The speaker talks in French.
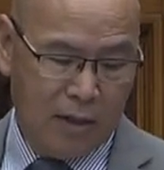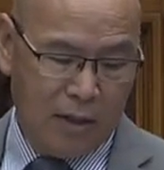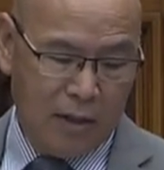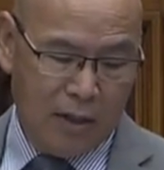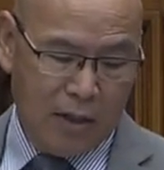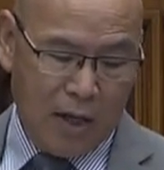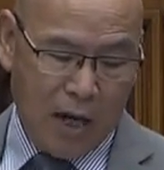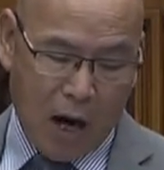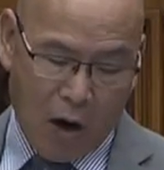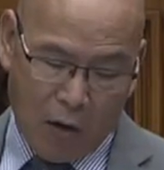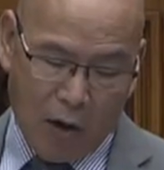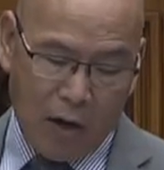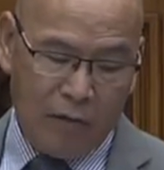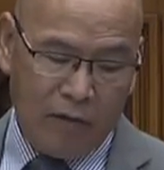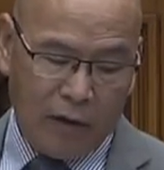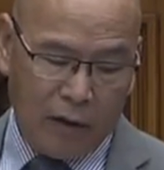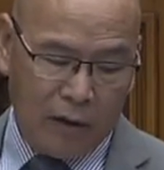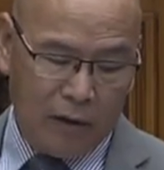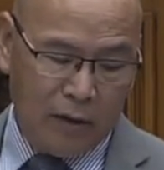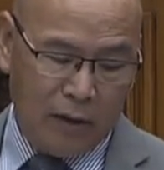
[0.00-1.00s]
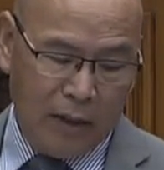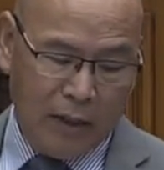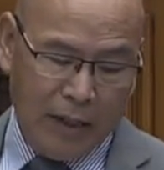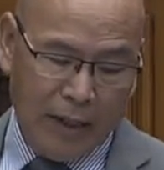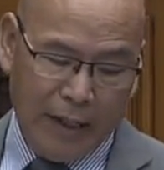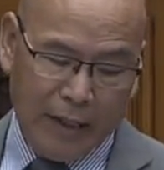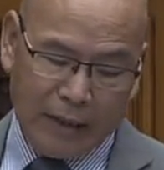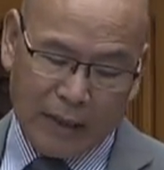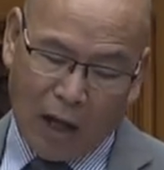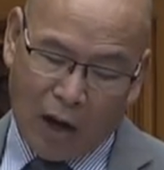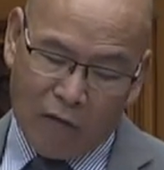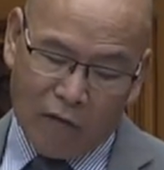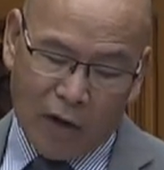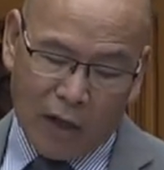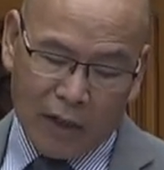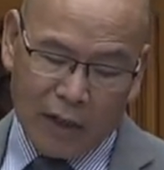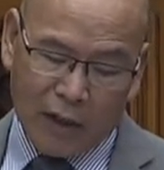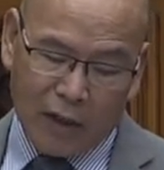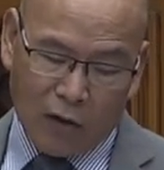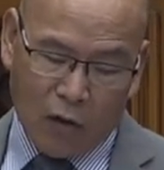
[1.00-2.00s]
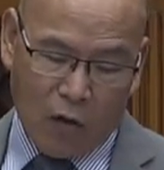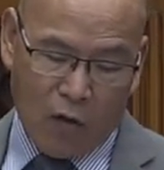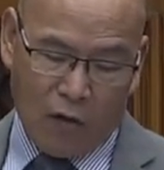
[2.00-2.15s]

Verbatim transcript: c'est notre haut taux de vaccination.